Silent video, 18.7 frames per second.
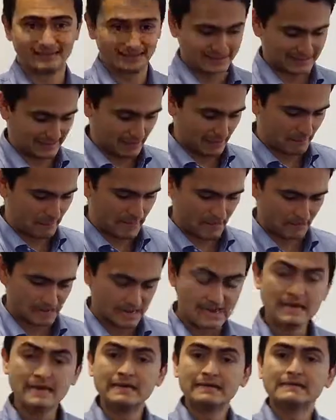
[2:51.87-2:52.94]
de cada palabra
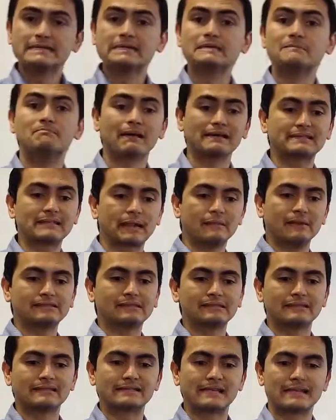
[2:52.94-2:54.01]
y básicamente
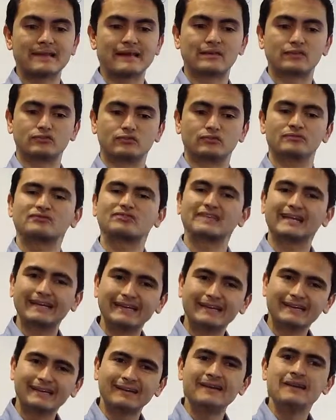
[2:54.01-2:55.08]
te enseña eso,
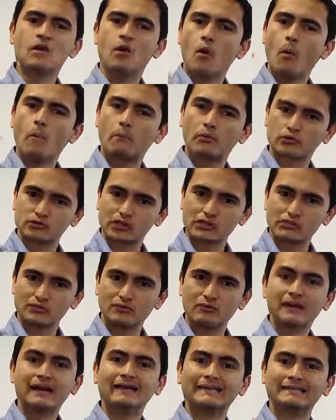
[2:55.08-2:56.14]
seguir un proceso
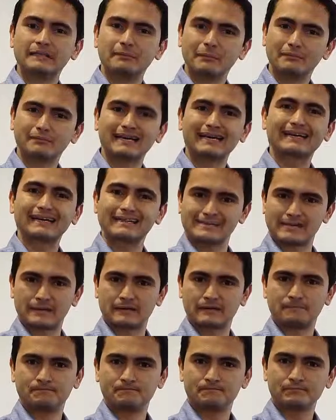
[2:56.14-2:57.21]
que te permita crecer.
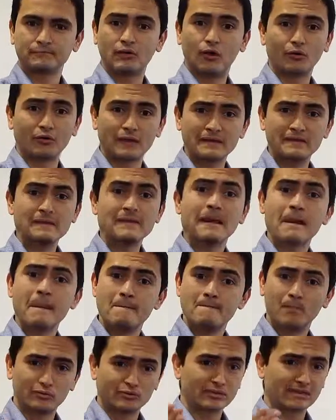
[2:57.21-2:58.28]
¿Ok?
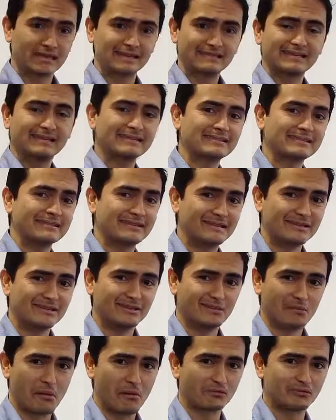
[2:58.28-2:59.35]
Muchas gracias y
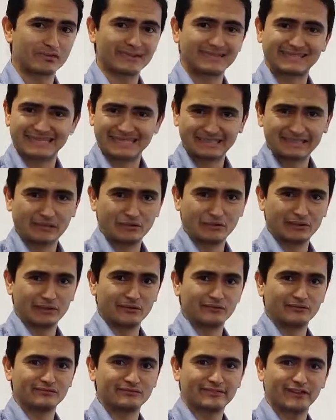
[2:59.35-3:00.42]
nos vemos en el siguiente video.
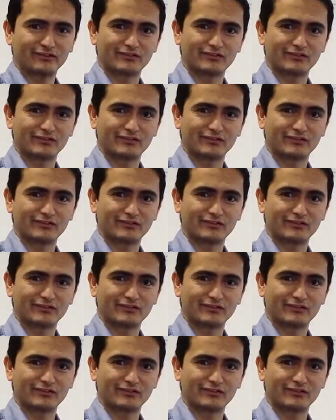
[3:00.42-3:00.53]
Chao,